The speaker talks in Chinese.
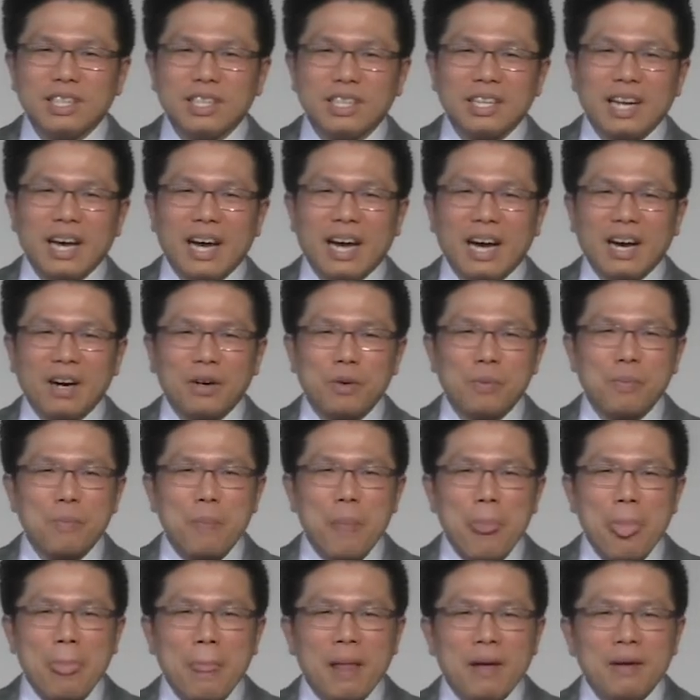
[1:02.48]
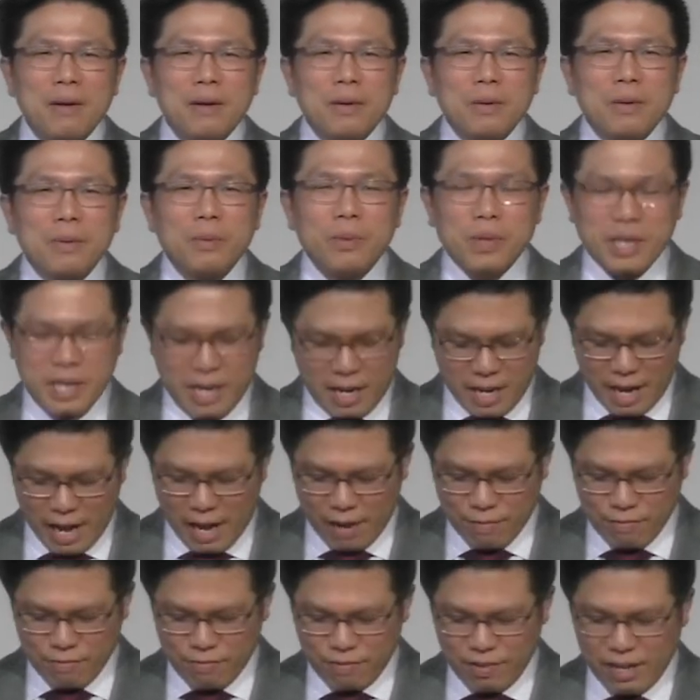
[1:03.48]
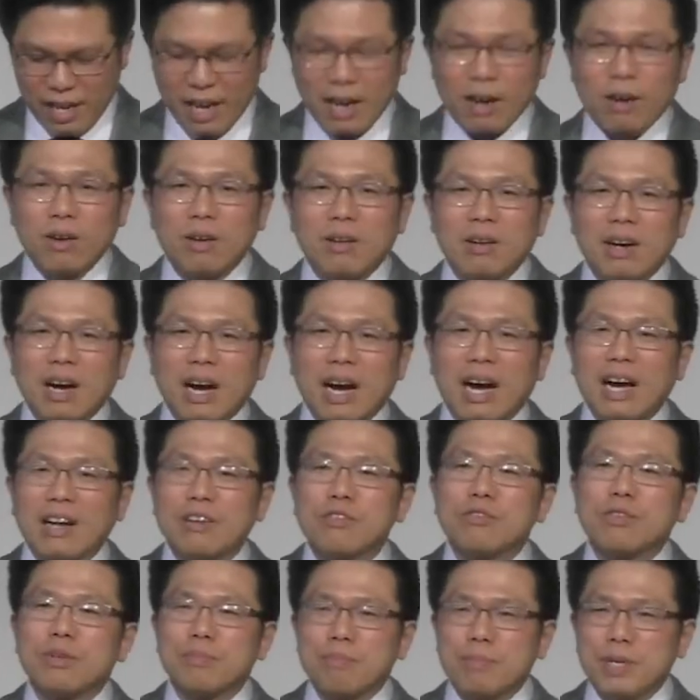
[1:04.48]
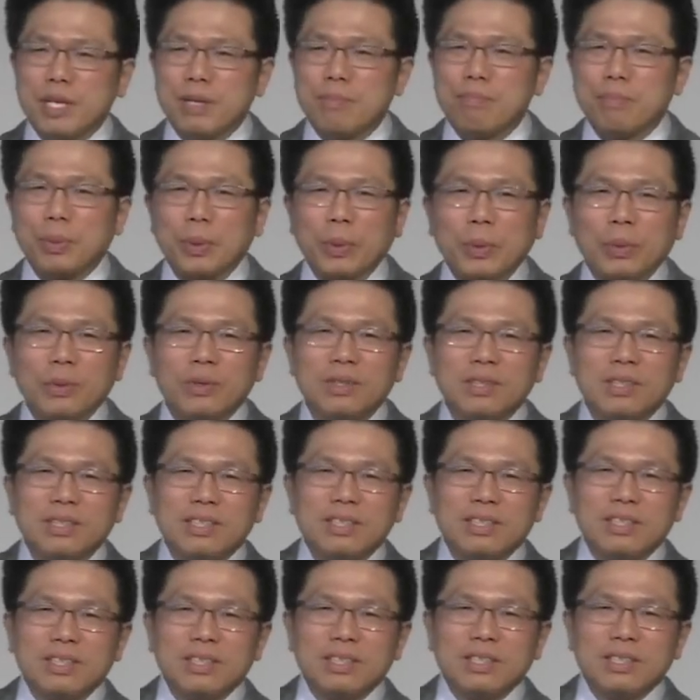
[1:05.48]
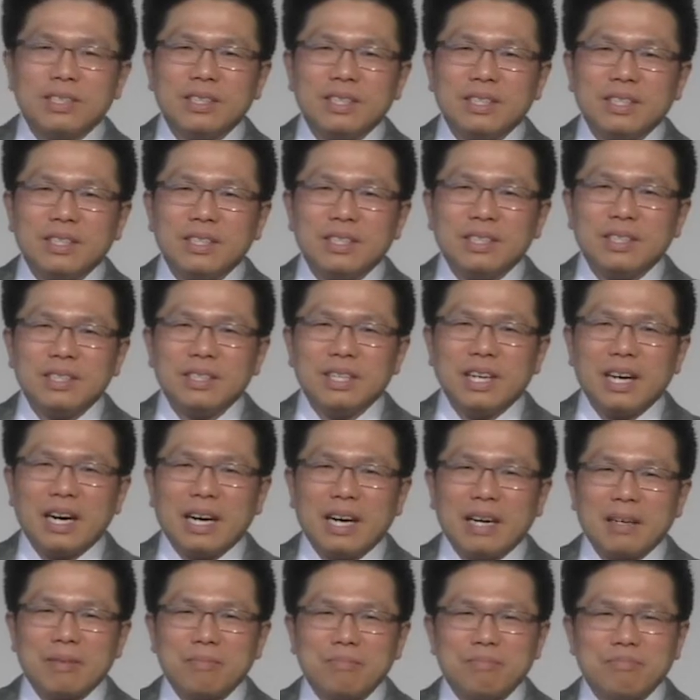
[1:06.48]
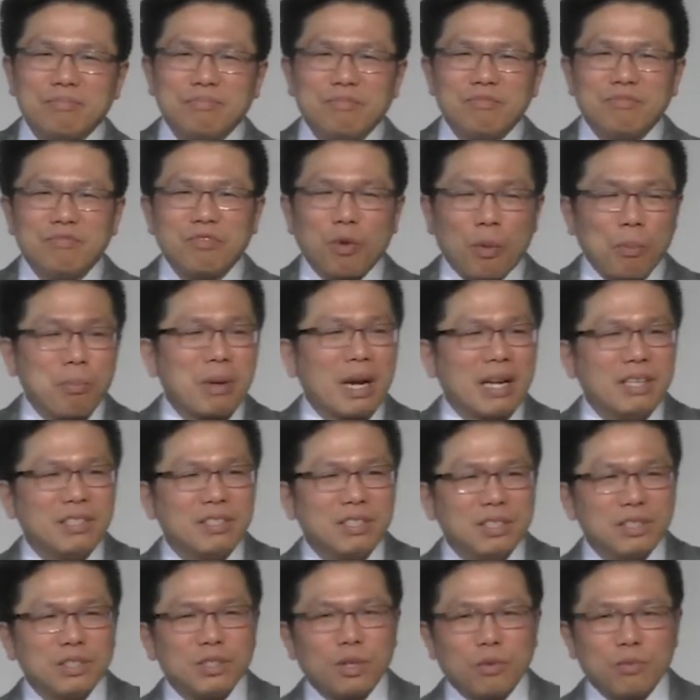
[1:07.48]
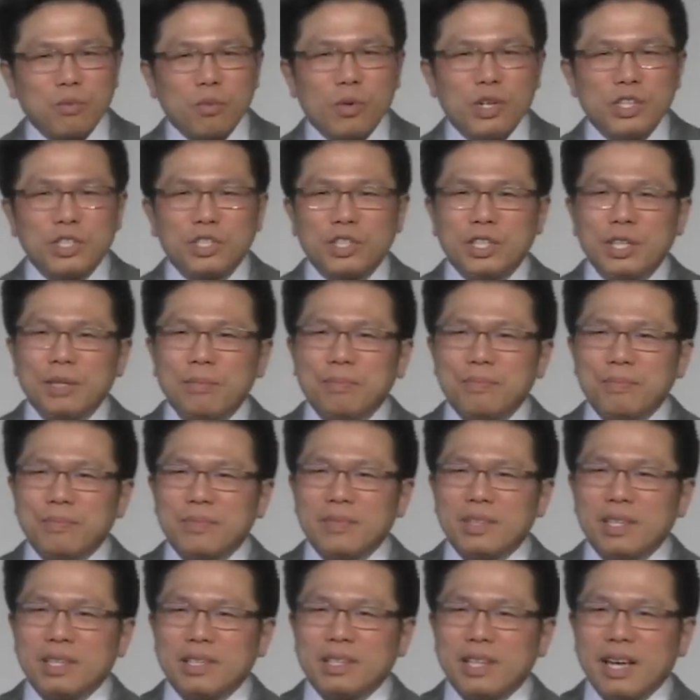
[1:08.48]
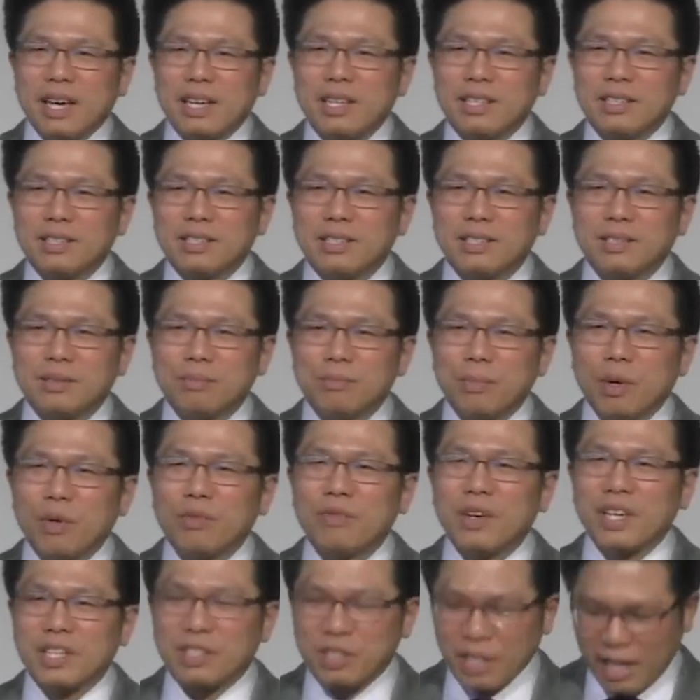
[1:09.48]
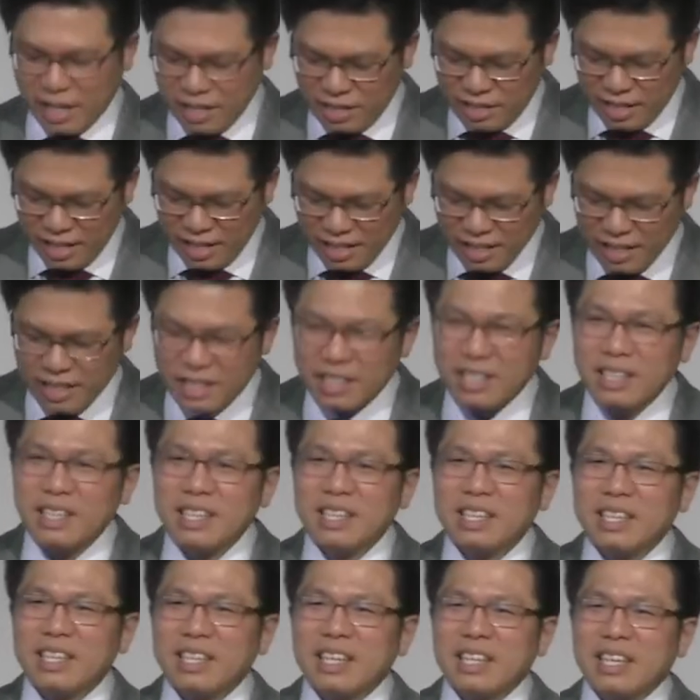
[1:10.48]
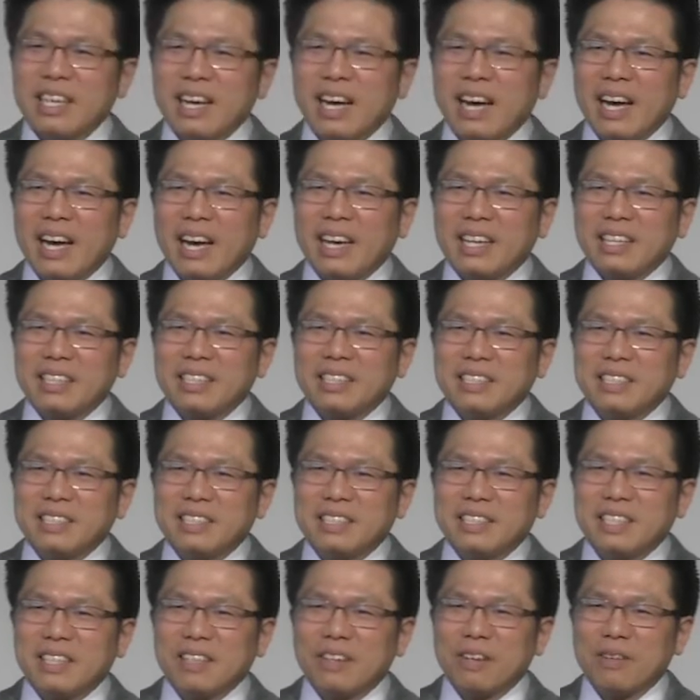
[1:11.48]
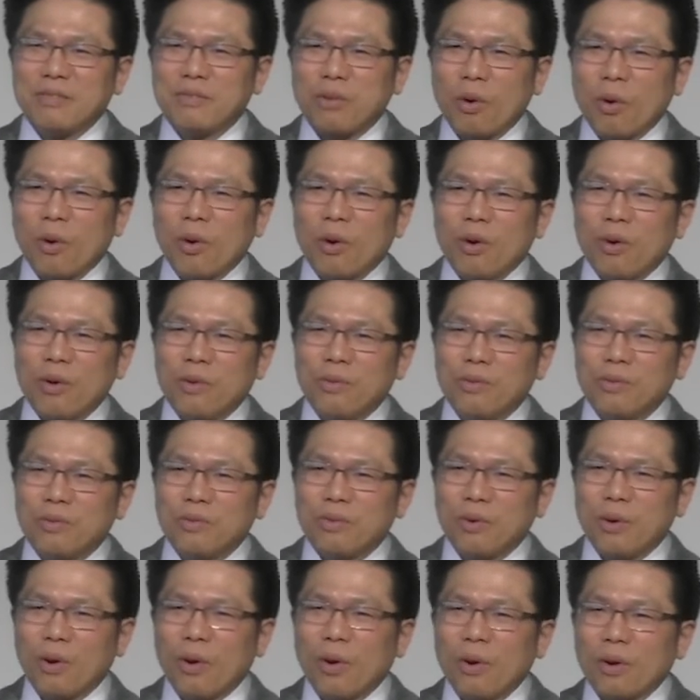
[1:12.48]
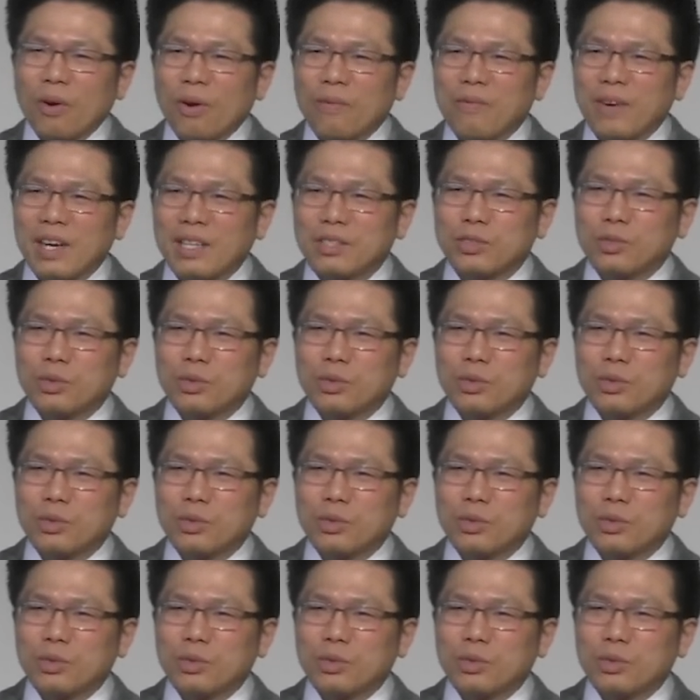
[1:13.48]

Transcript: 都听到了关于一个消息，是呢，我们呢现在能够有一百个人在呃敬拜场所，这是非常让人兴奋的消息。